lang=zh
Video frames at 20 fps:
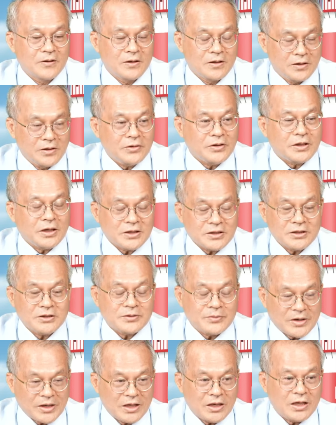因为它是
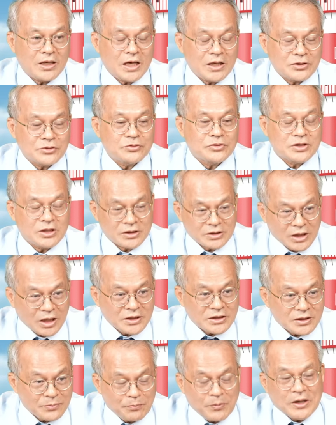怎么样 AI 数据，
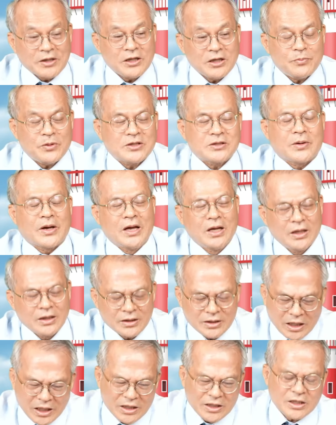但是本利比怎么样
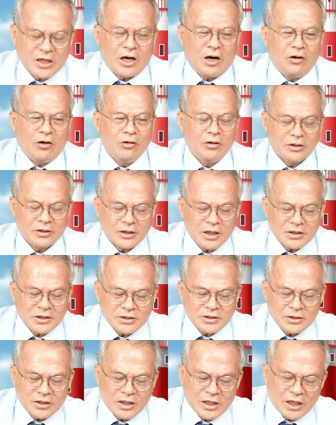太高，但
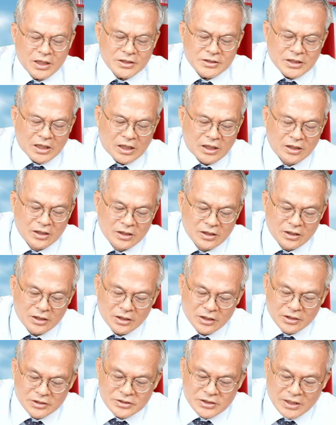是你看一下
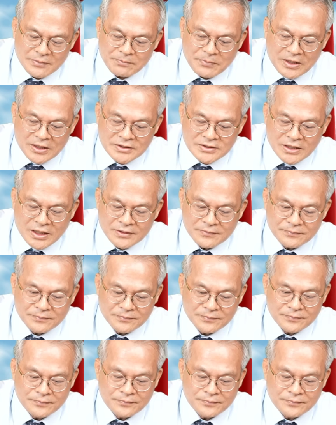二三八三，